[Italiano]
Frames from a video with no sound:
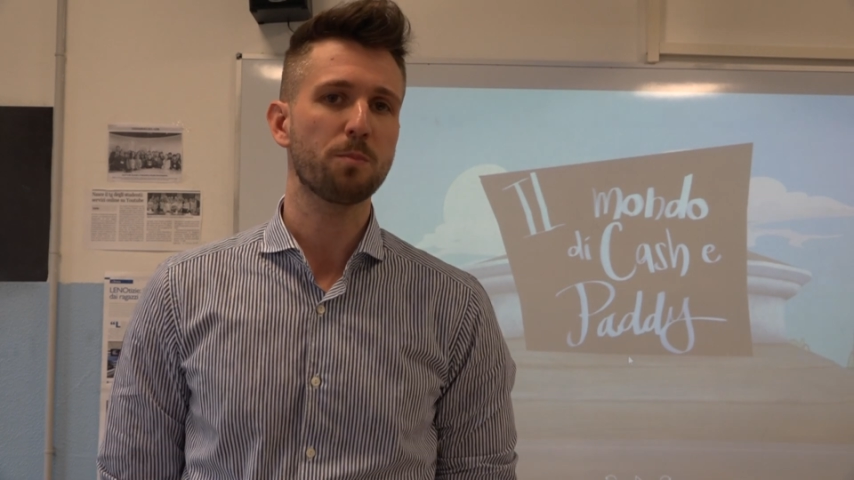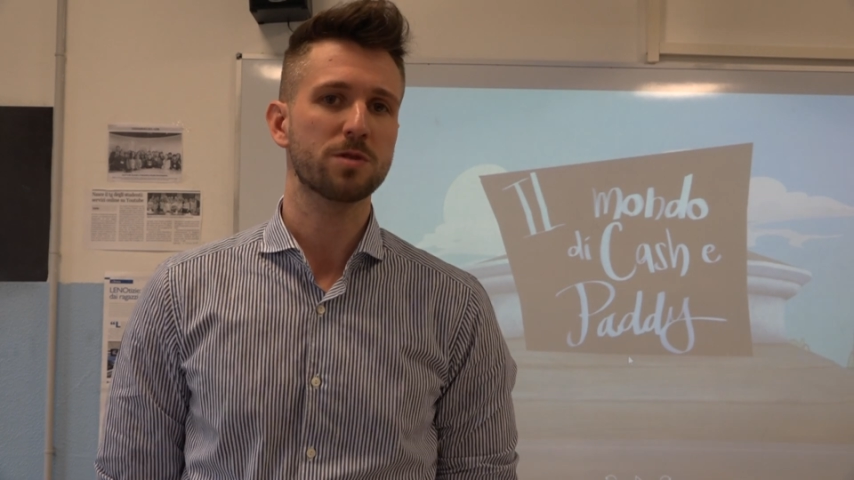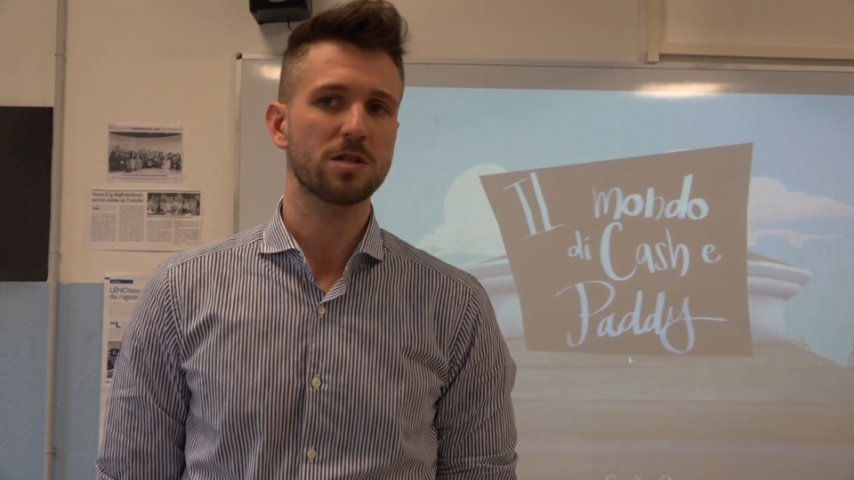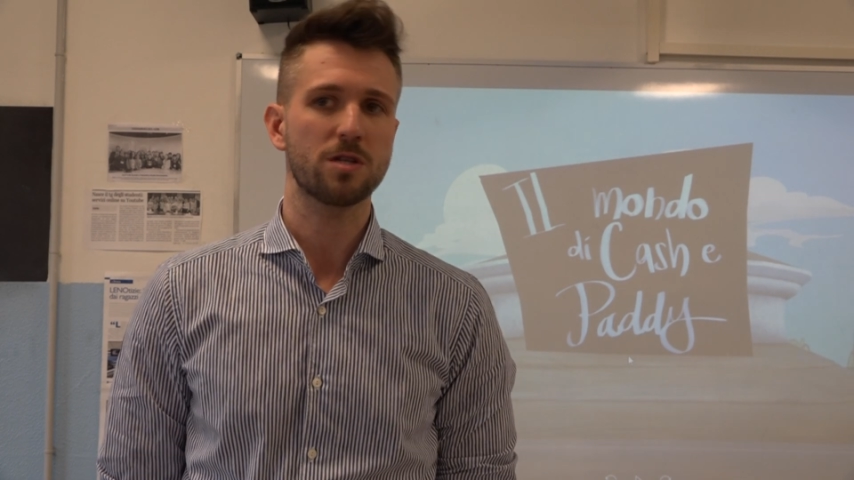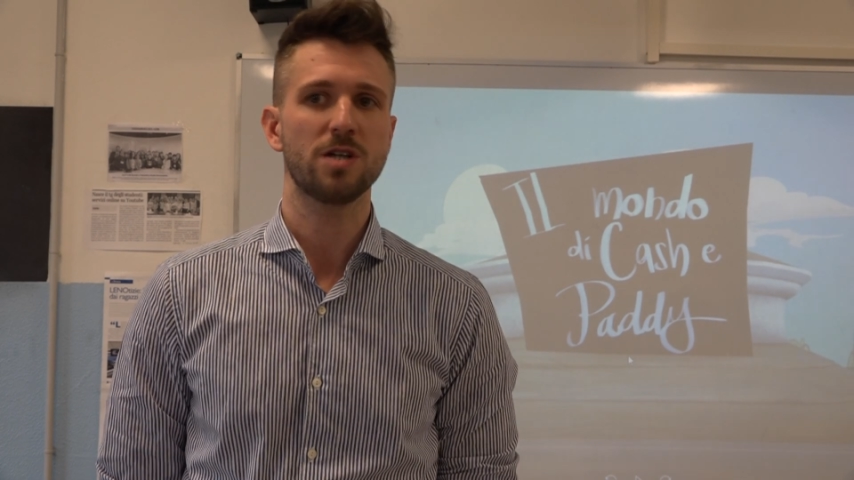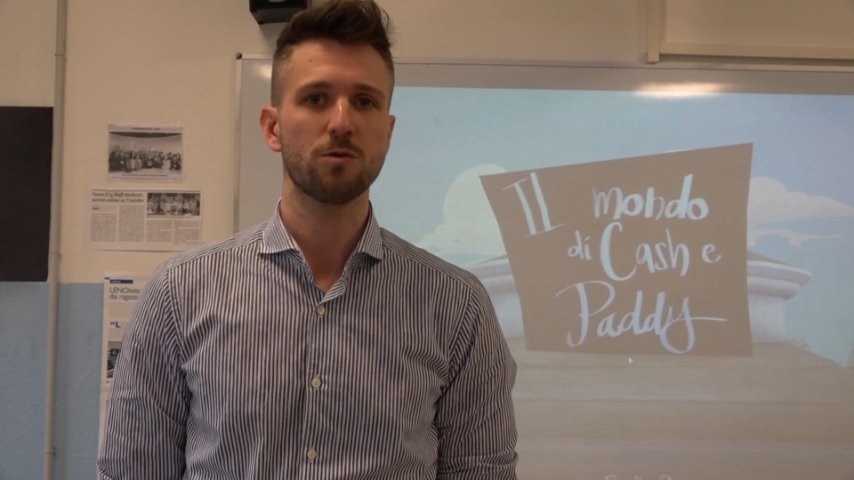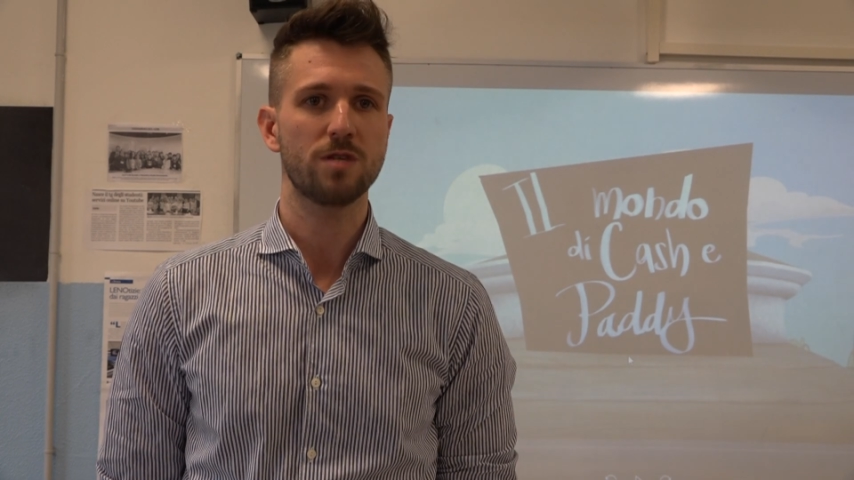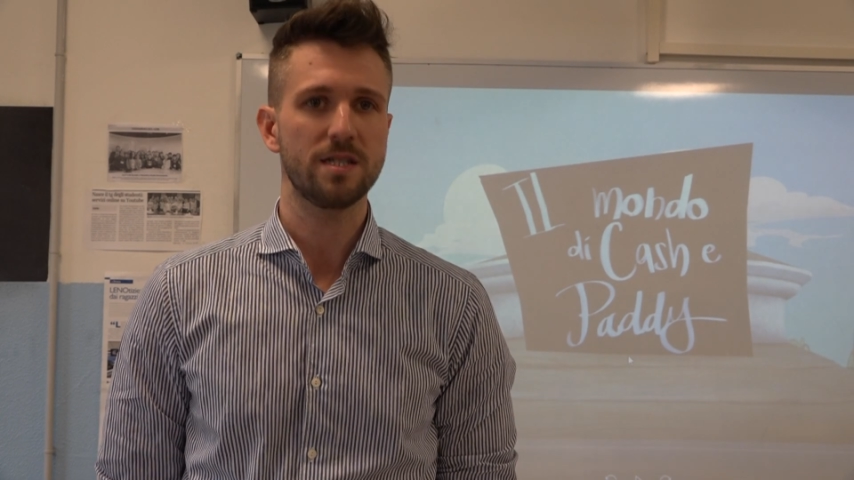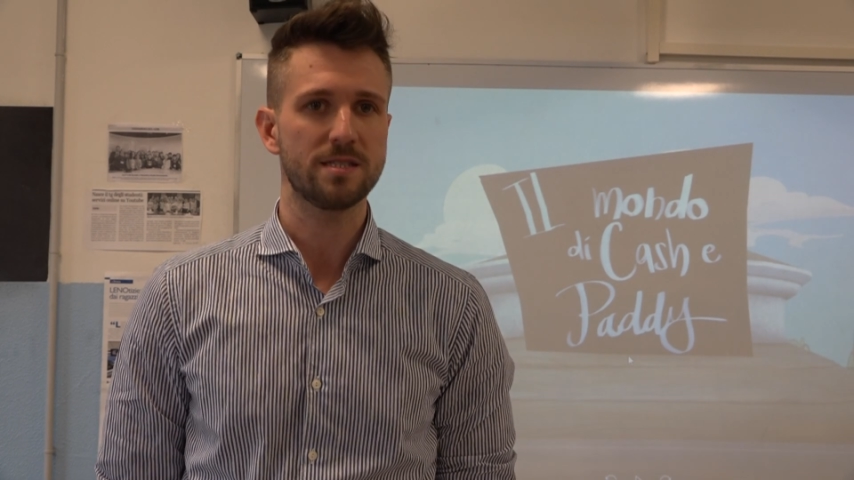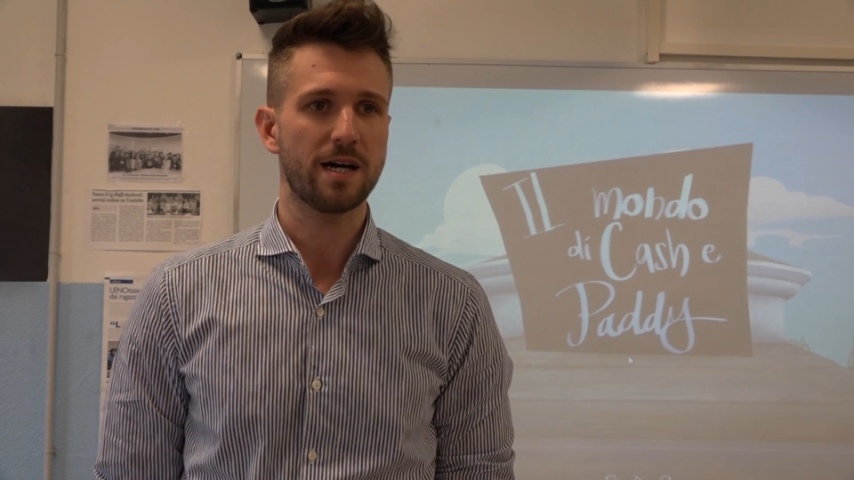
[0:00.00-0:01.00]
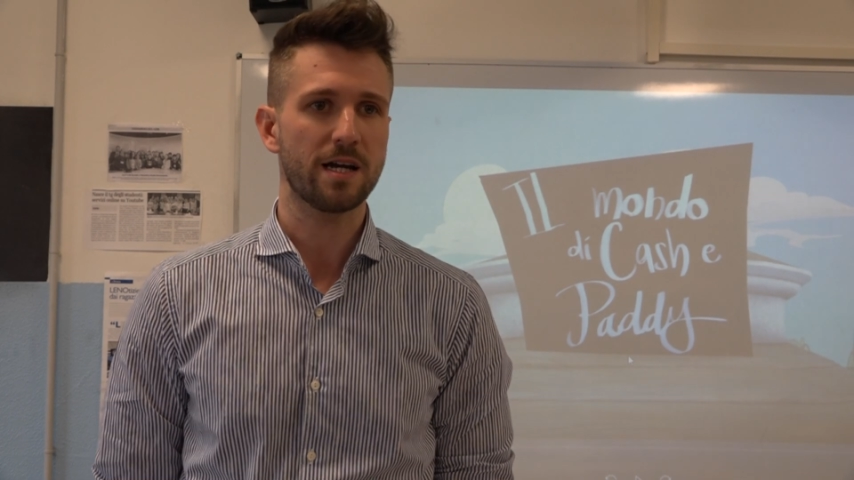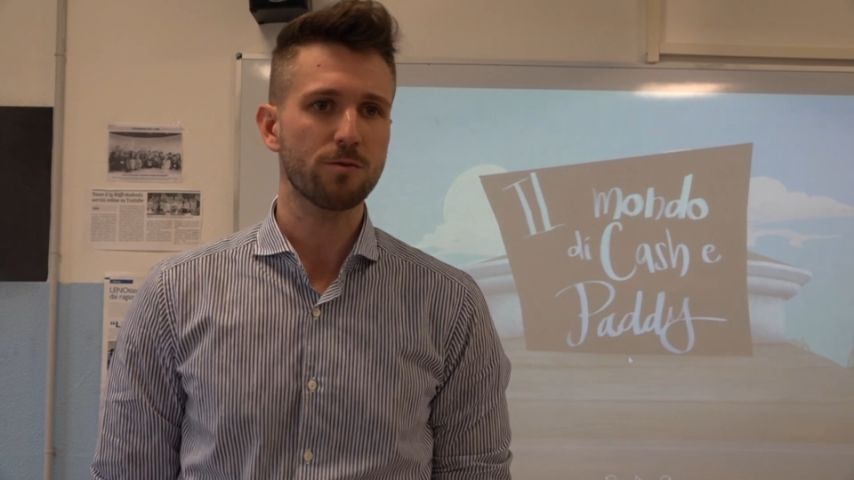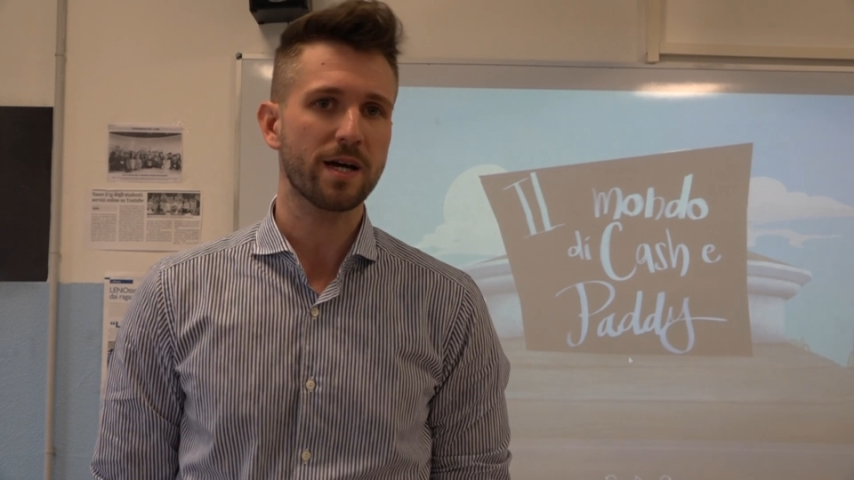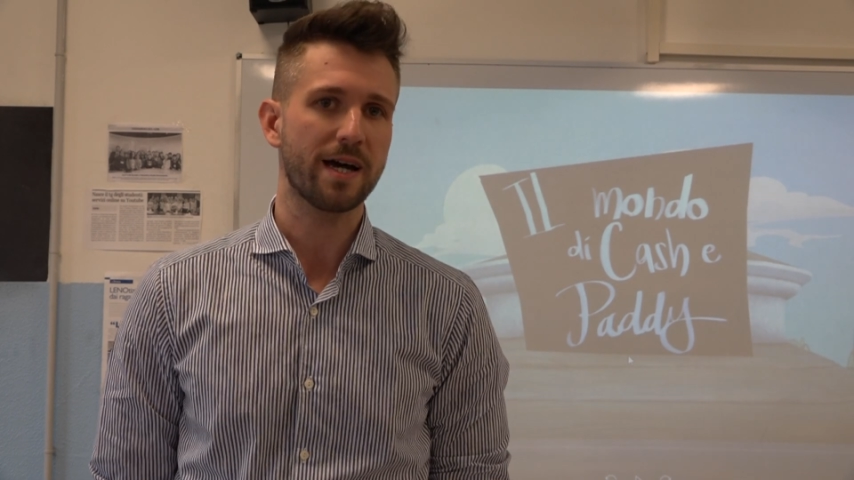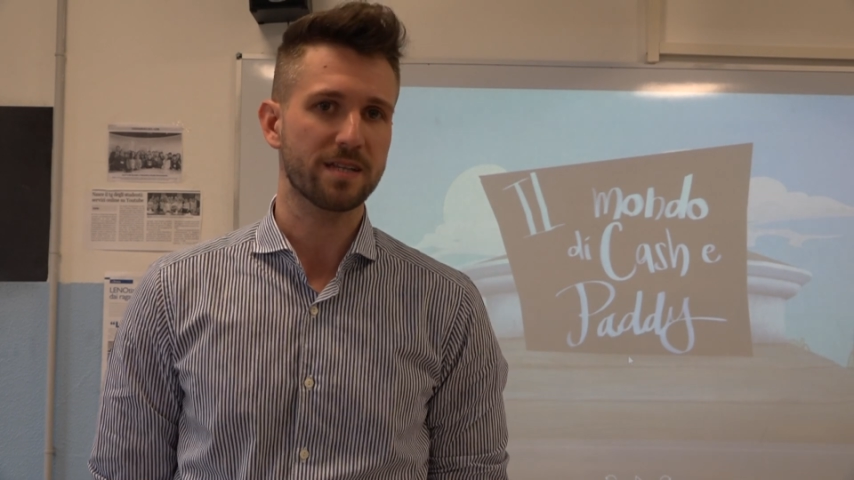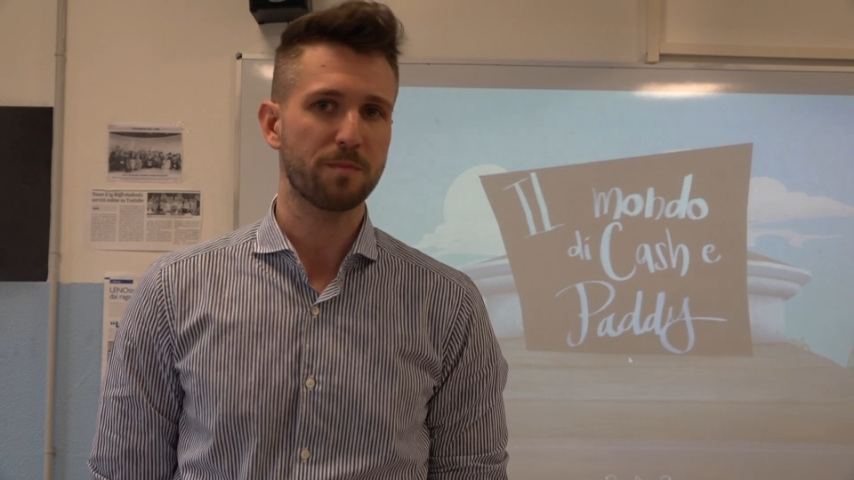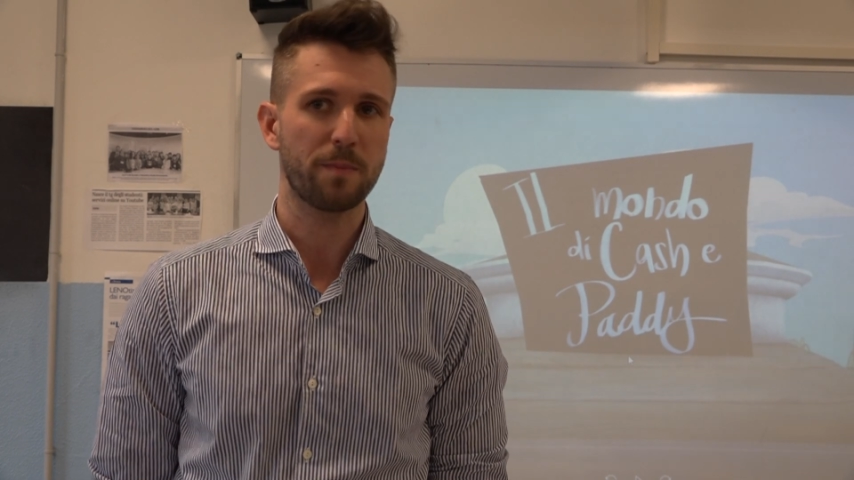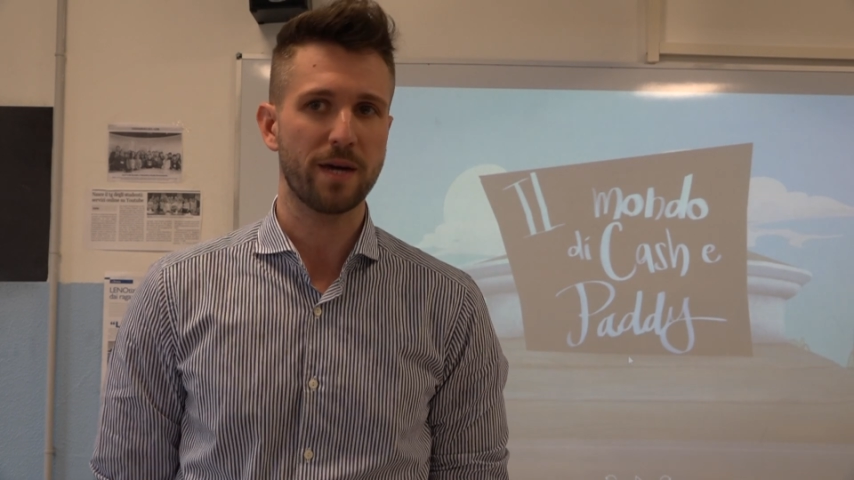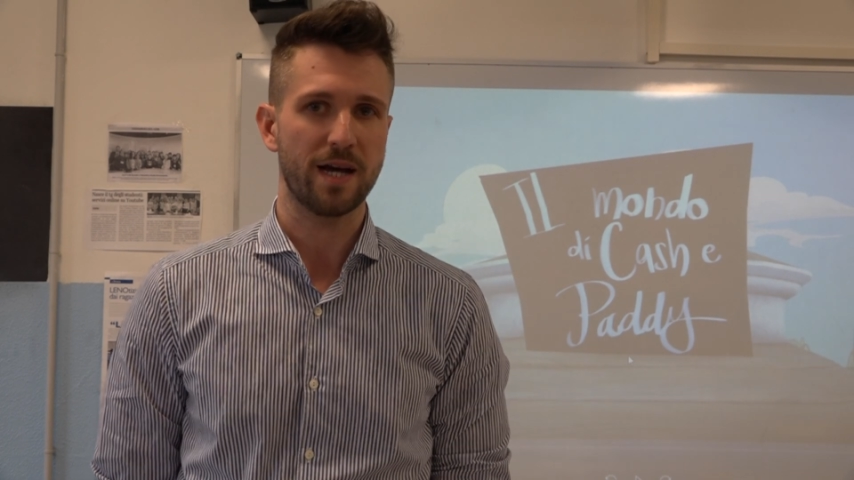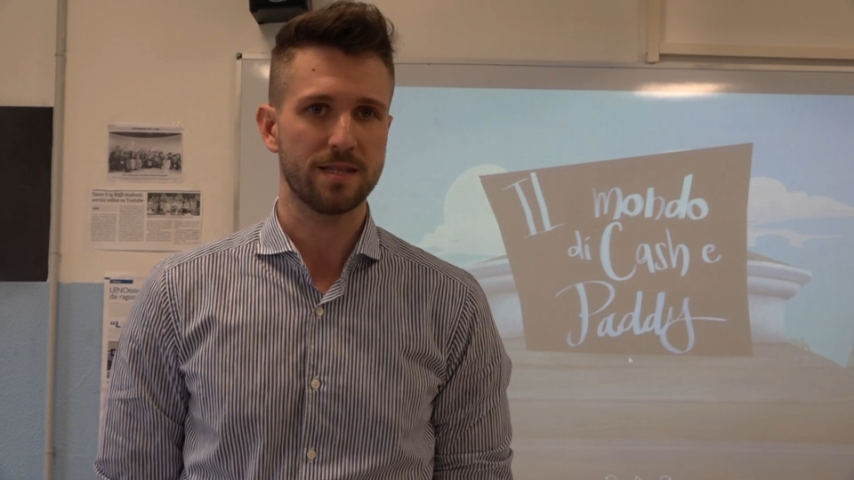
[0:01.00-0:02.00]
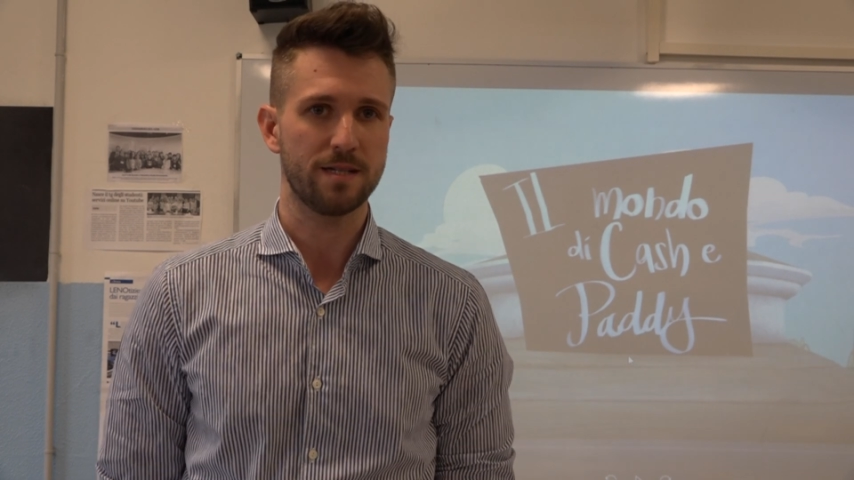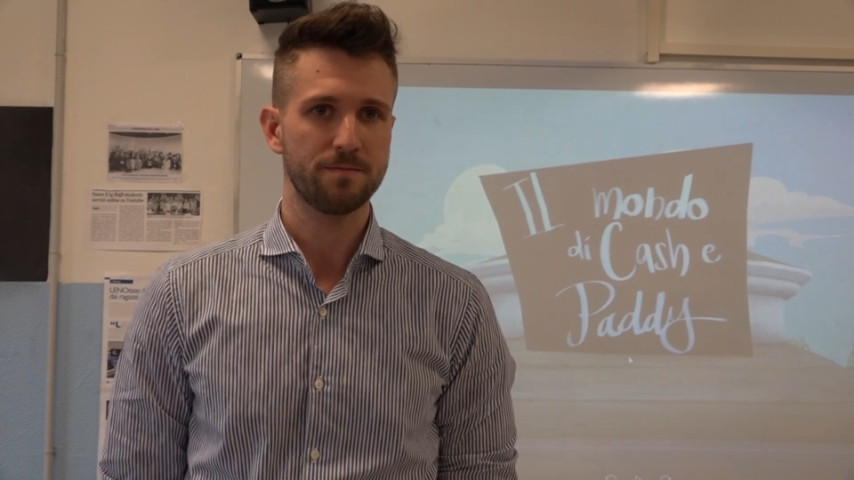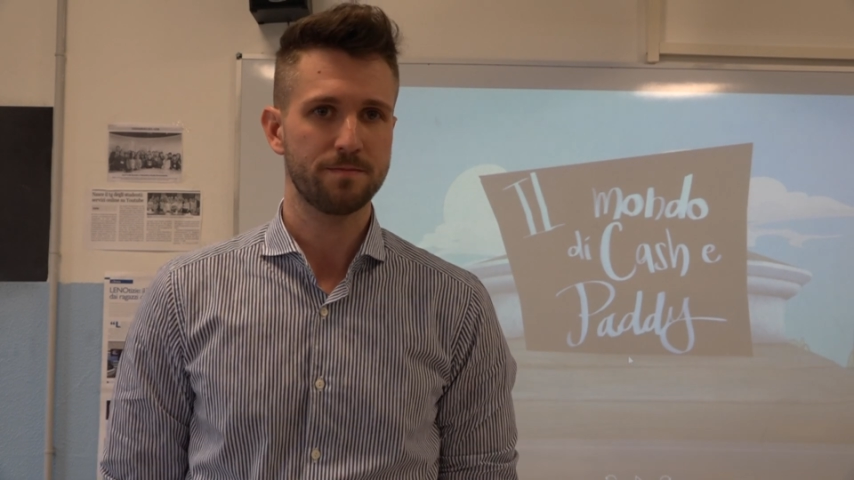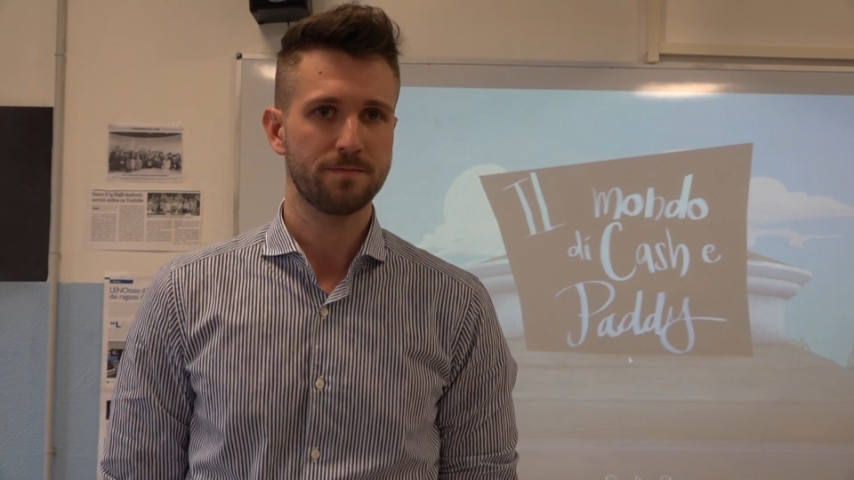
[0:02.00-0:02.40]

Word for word: potete già utilizzare una carta prepagata.